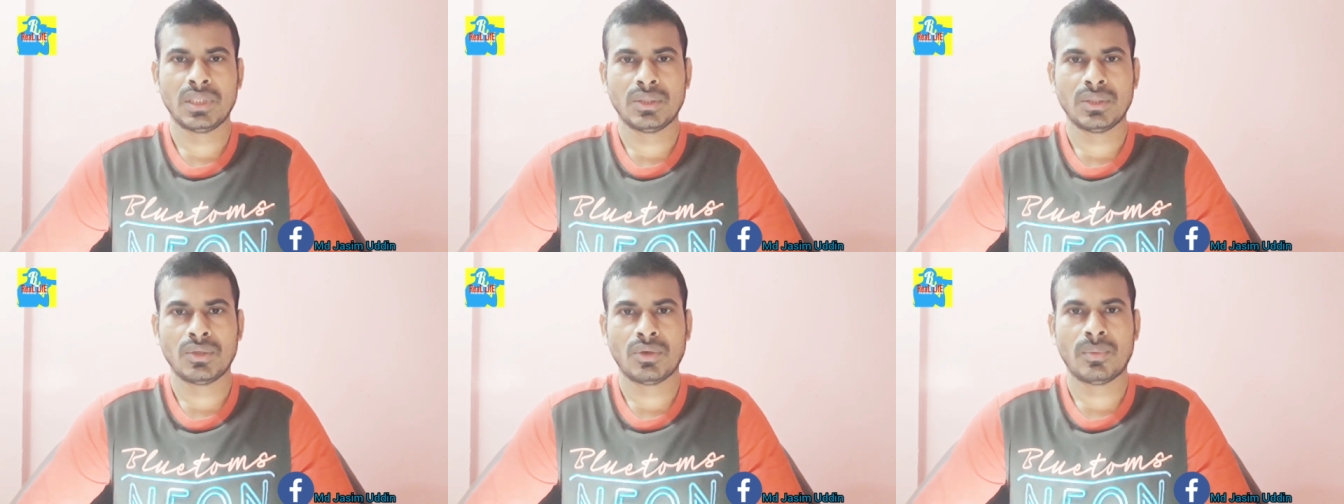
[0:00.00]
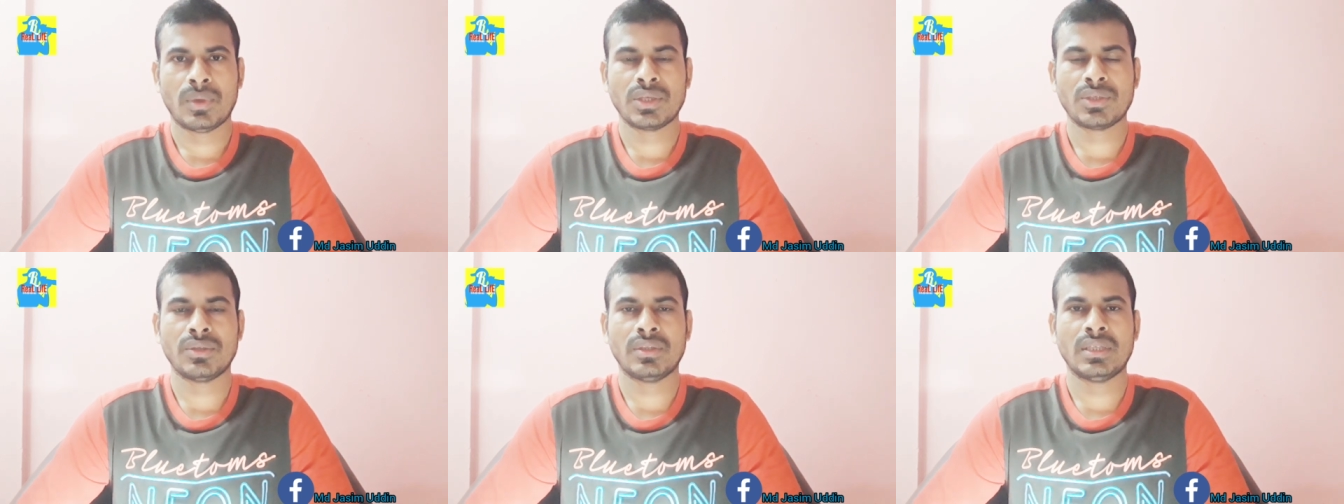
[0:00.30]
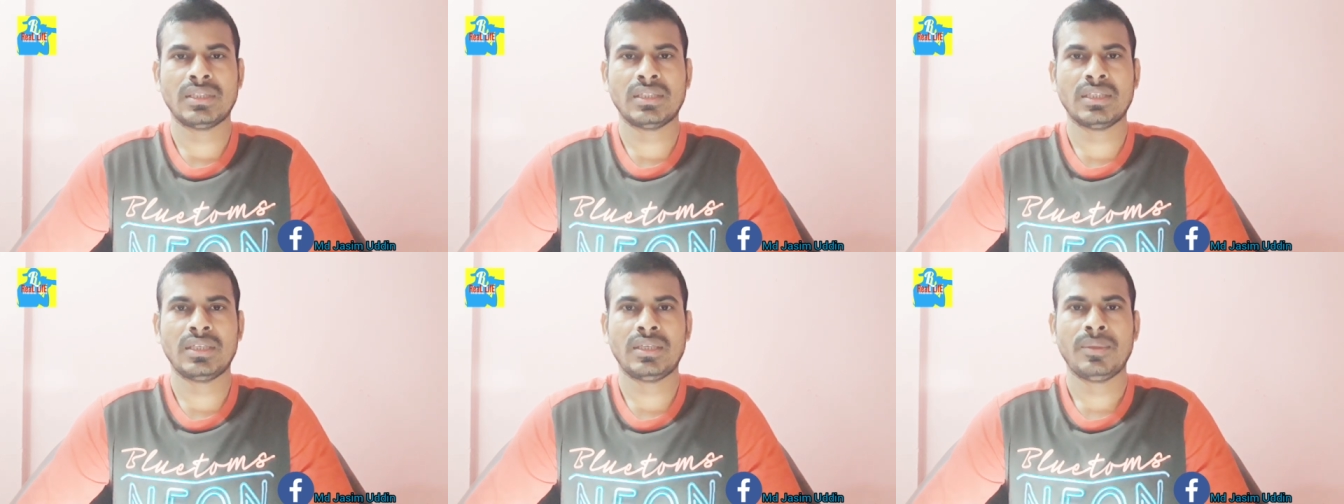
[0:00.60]
তিনিও ভাষণ
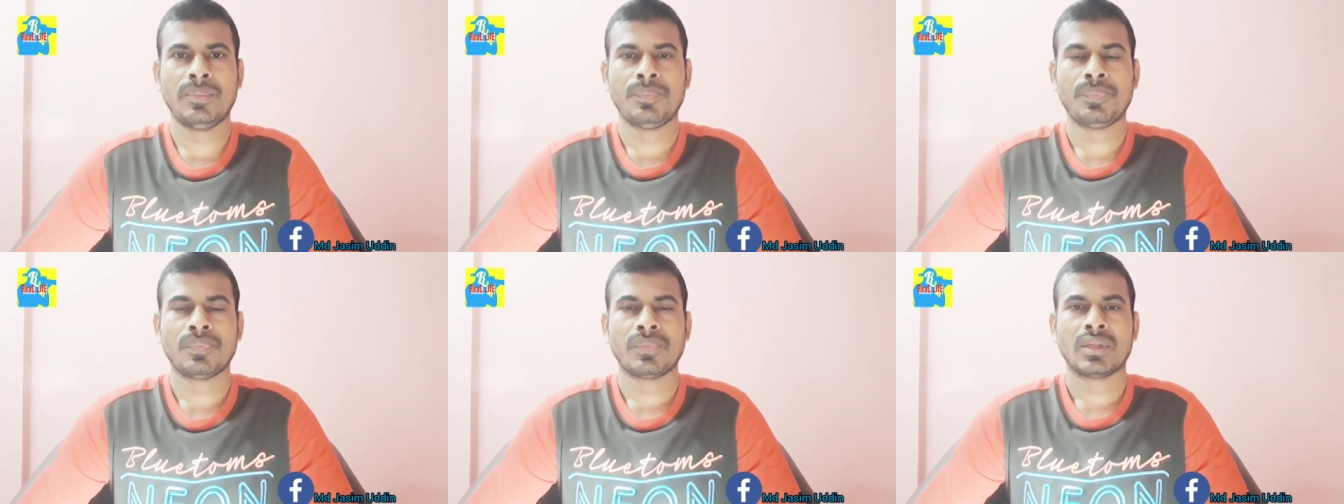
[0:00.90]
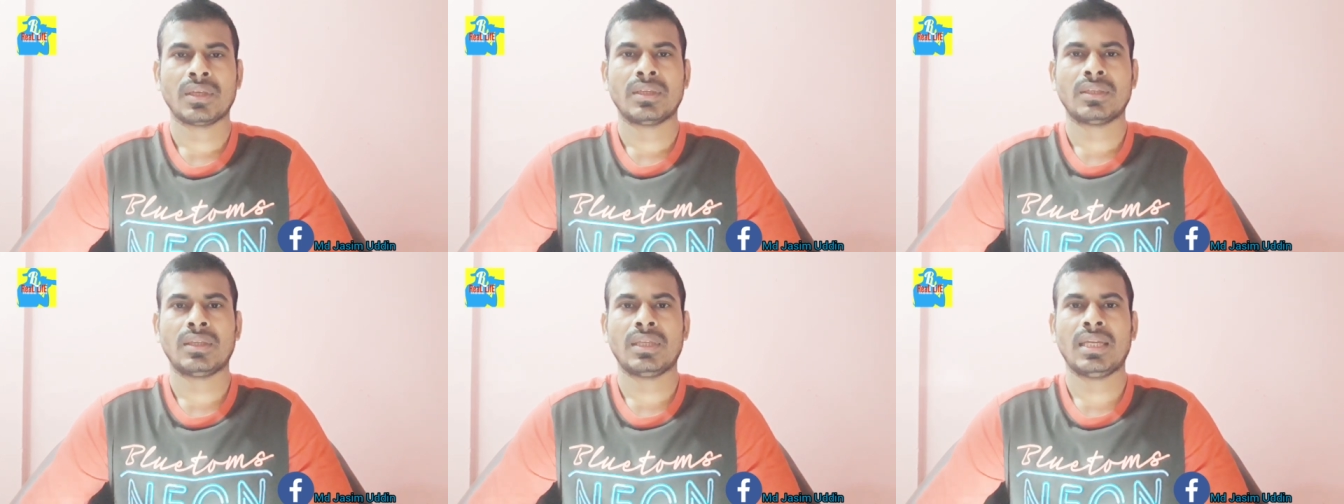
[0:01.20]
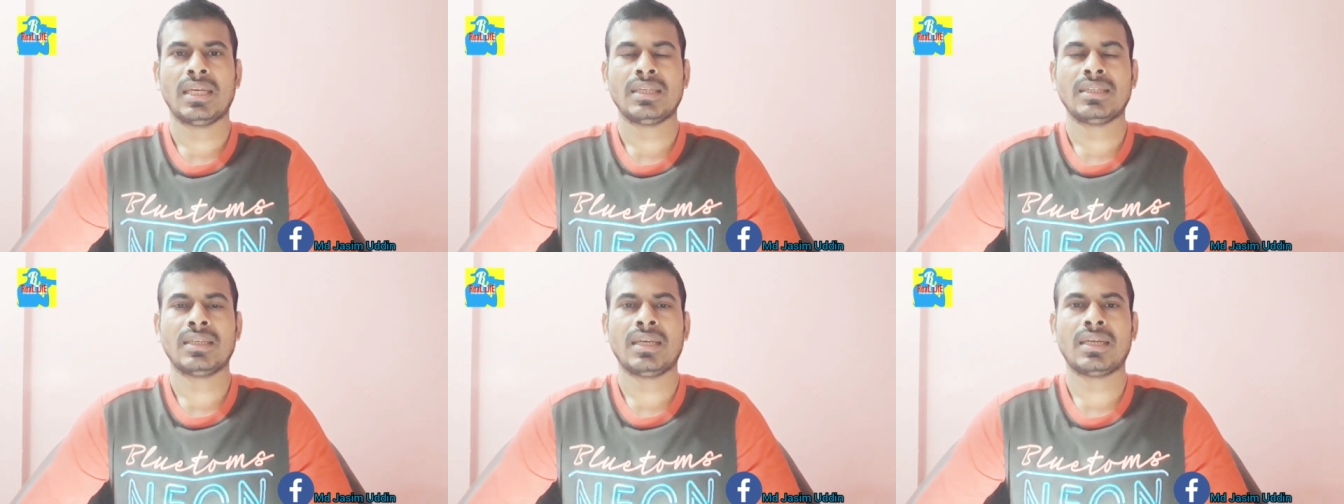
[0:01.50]
দিয়েছেন
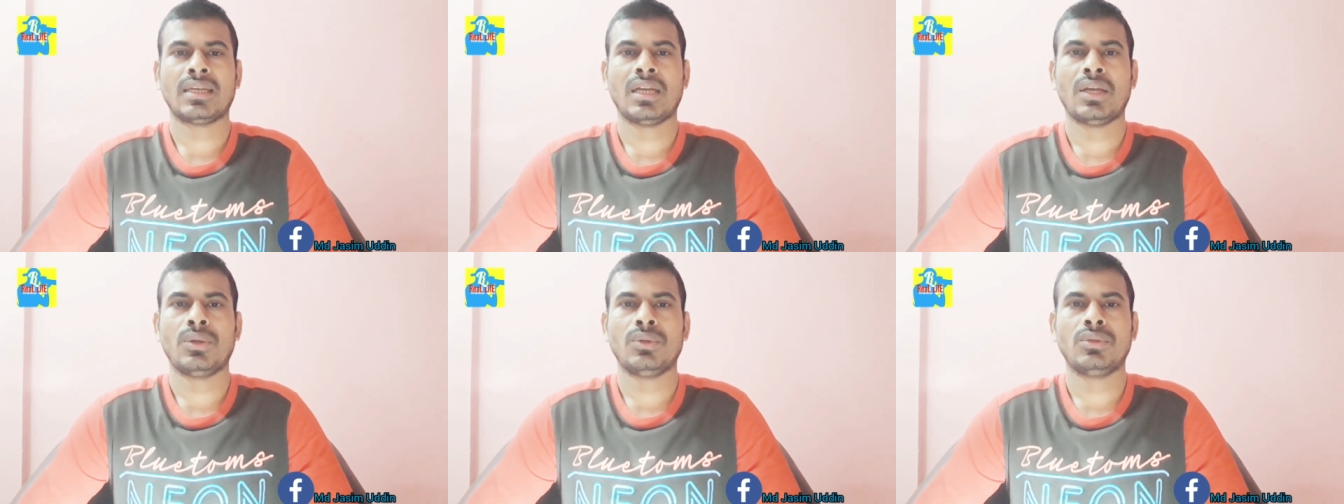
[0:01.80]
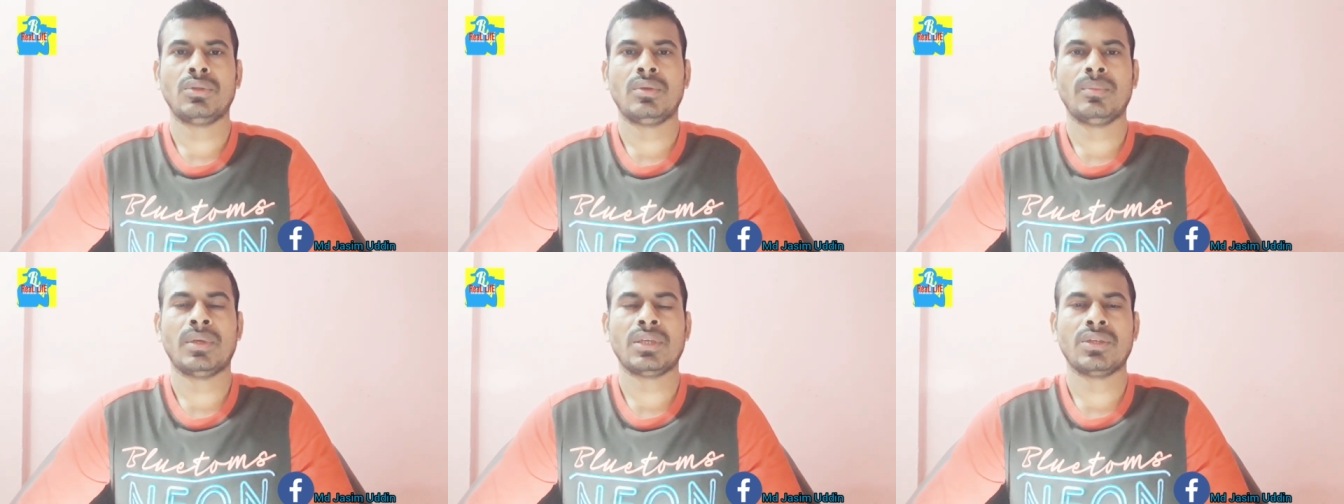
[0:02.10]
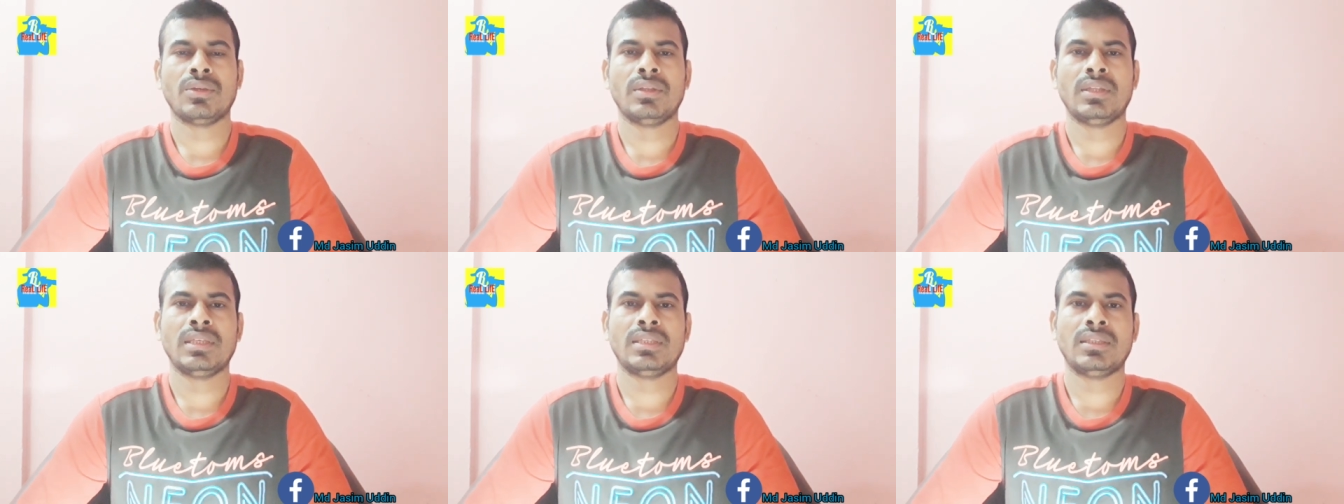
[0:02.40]
তিনি আজকে একটা নতুন
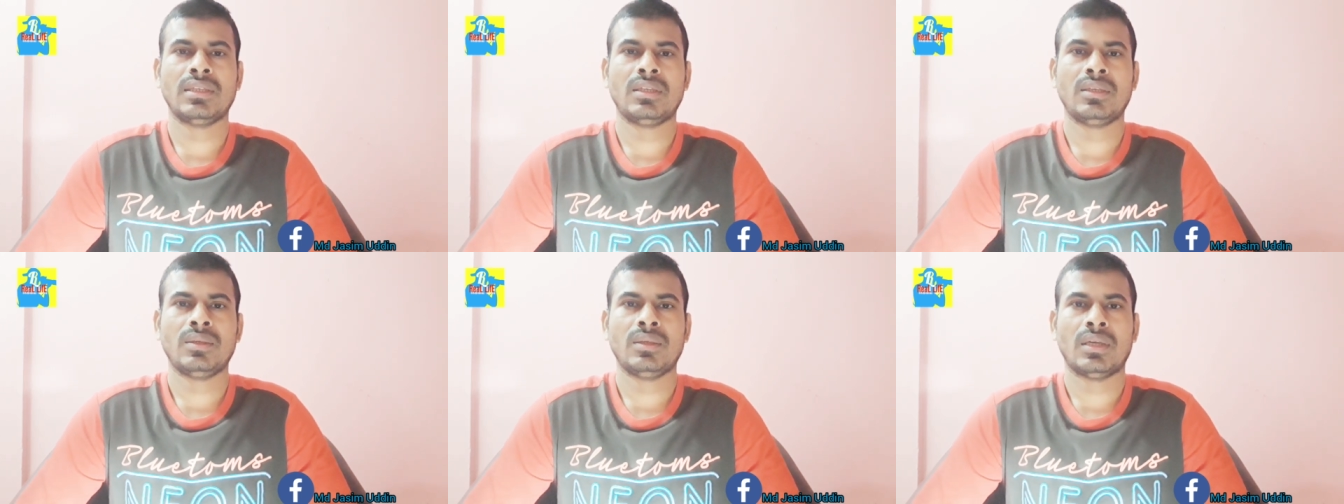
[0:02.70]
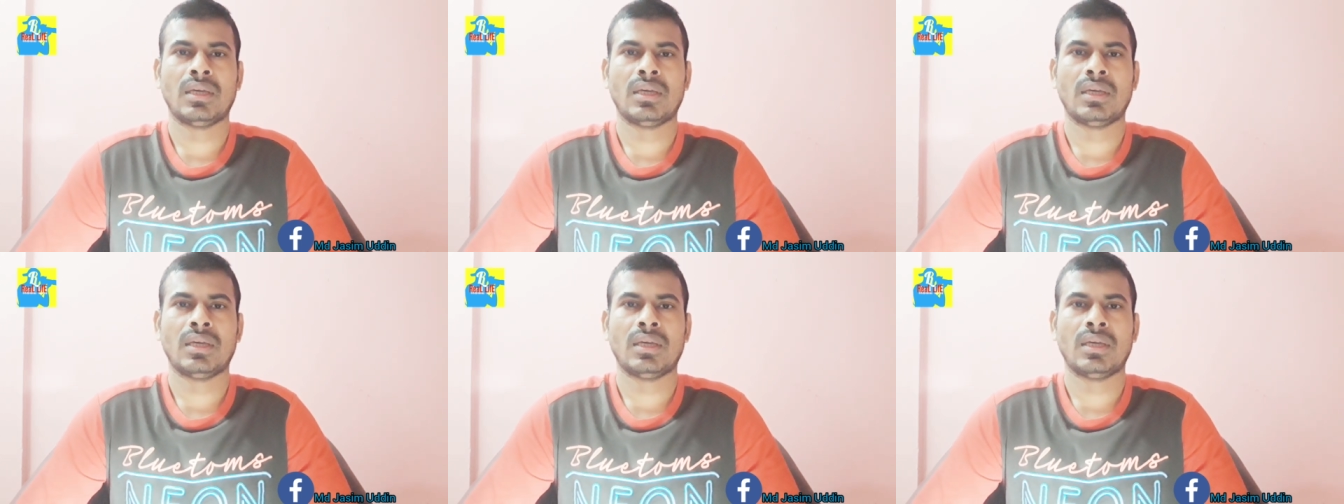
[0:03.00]
ভাষণ দিয়েছেন